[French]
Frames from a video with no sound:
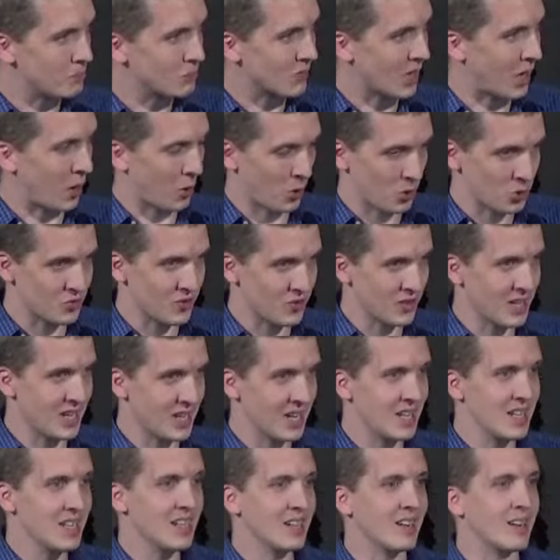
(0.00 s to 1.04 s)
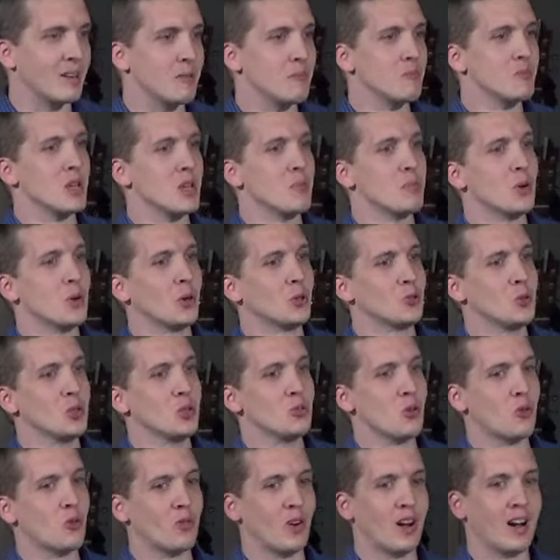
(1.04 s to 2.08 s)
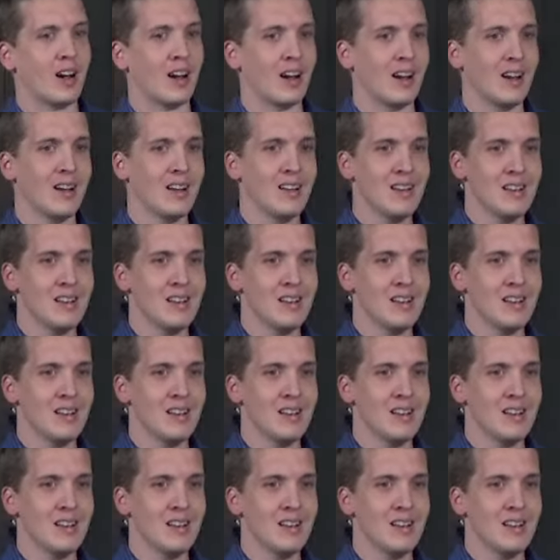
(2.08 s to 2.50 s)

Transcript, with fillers: Alors je vais les lire, et puis ensuite on va